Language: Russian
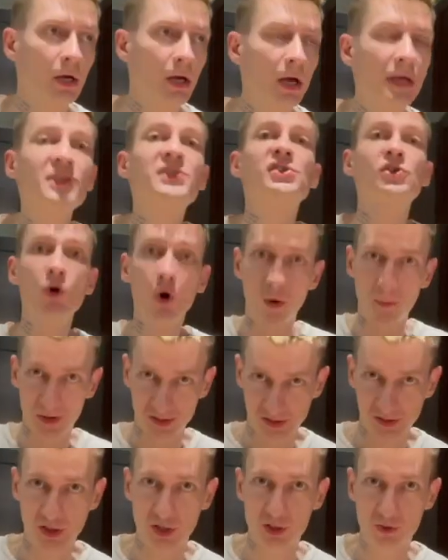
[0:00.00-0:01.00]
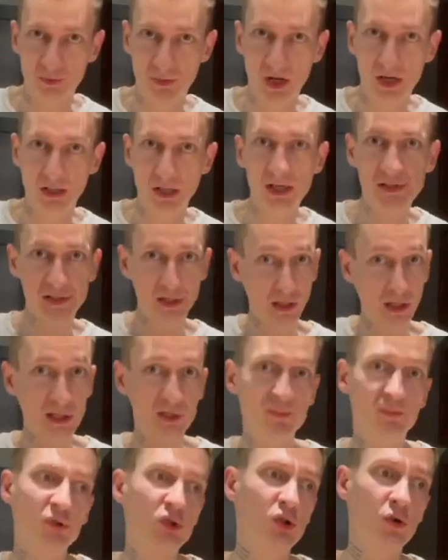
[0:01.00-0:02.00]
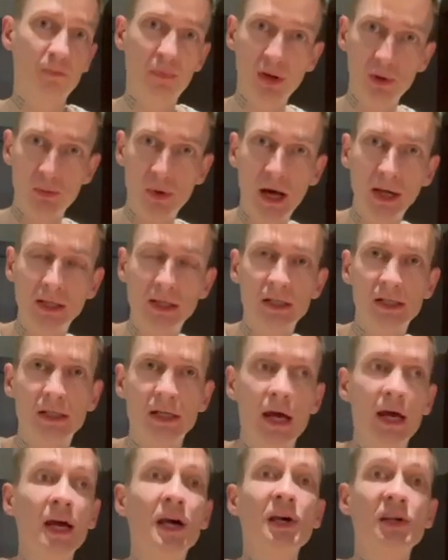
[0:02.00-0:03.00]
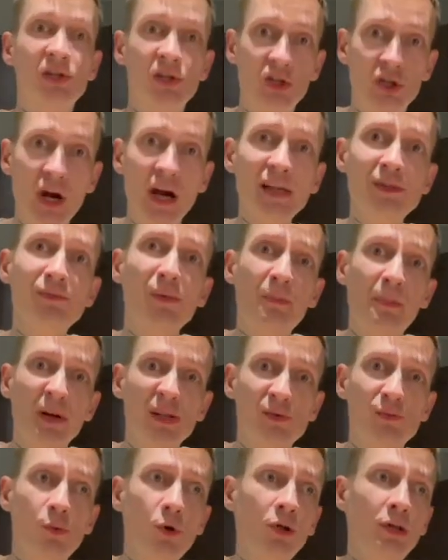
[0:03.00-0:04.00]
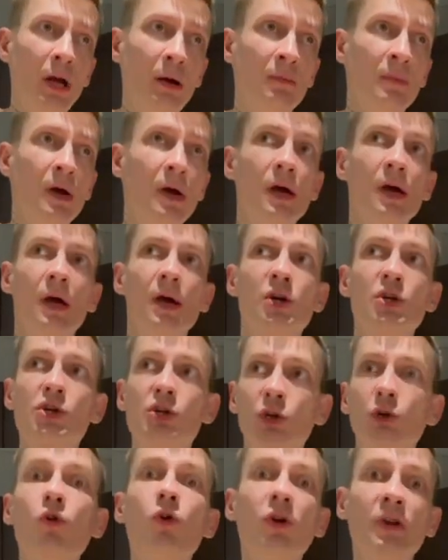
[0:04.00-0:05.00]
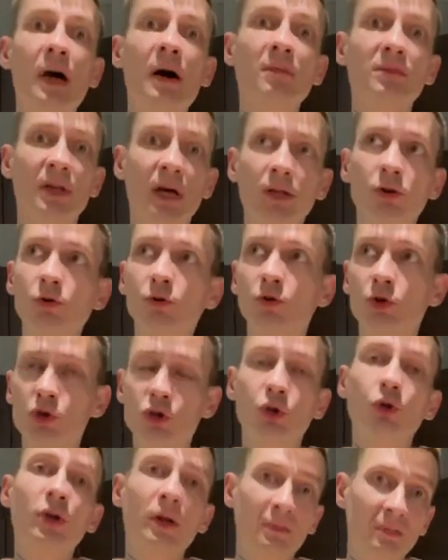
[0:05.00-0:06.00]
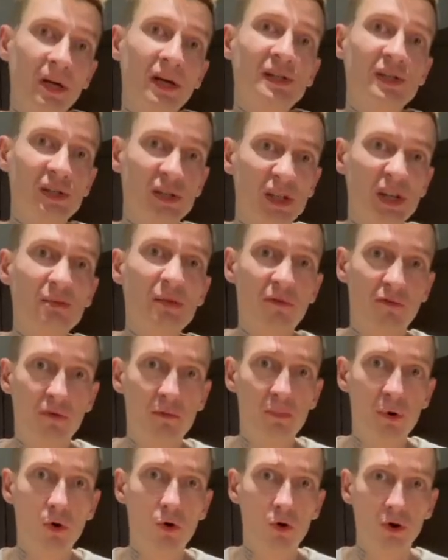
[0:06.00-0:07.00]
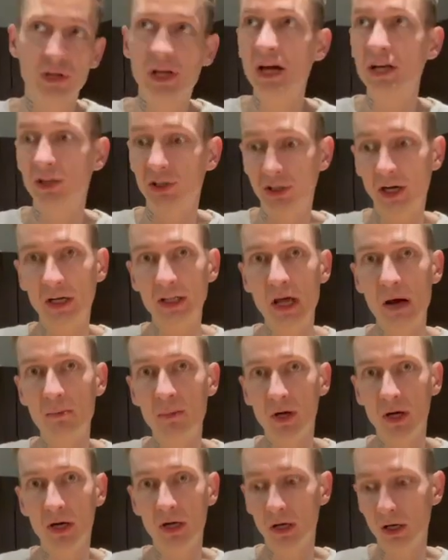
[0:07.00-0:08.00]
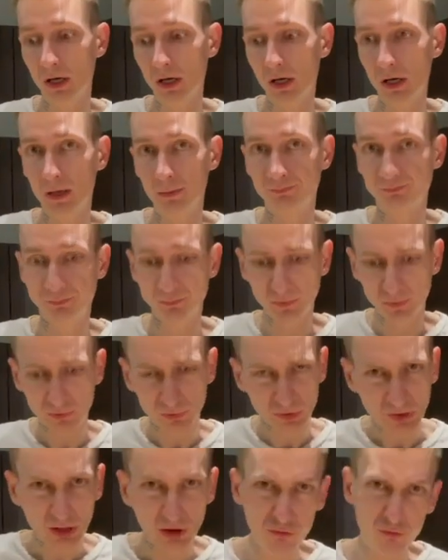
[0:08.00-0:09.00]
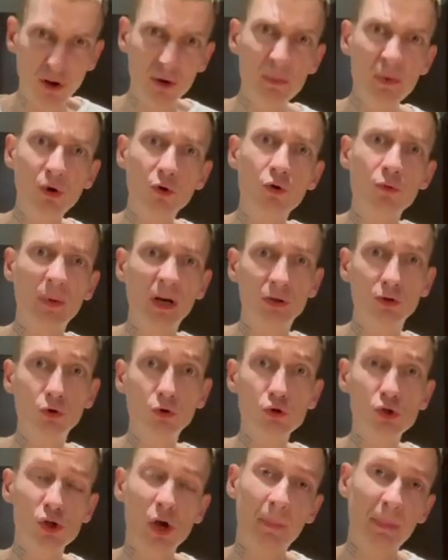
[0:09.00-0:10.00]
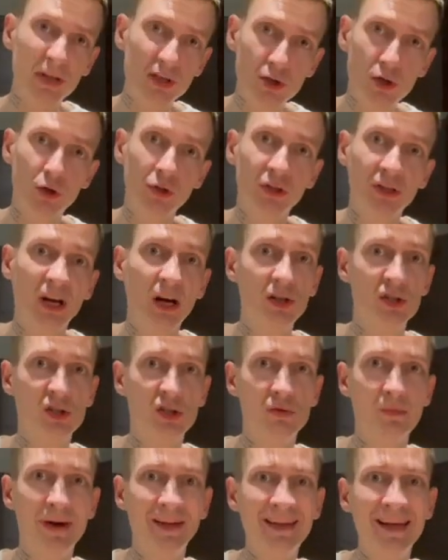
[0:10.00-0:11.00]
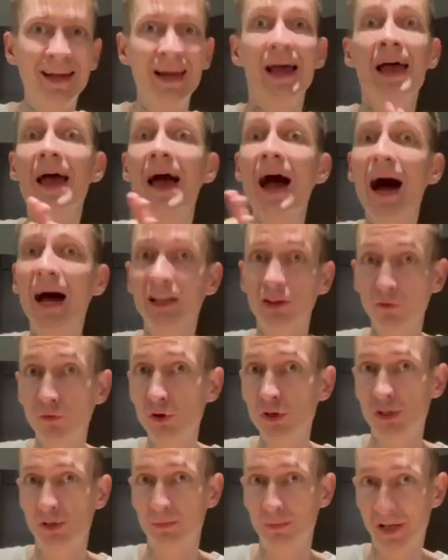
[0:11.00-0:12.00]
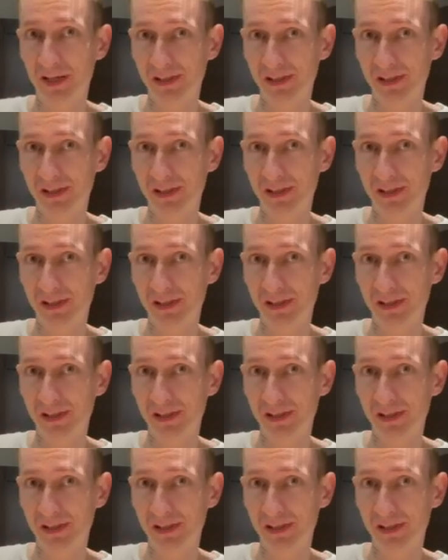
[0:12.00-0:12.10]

из дома, скажем так, да, заказ поступил, мы отнесли. Сейчас мы посмотрим, что нам, дадут, что нам даст система ФБО, да, это когда мы а, формируем отгрузку, определенное количество моделей, отвозим на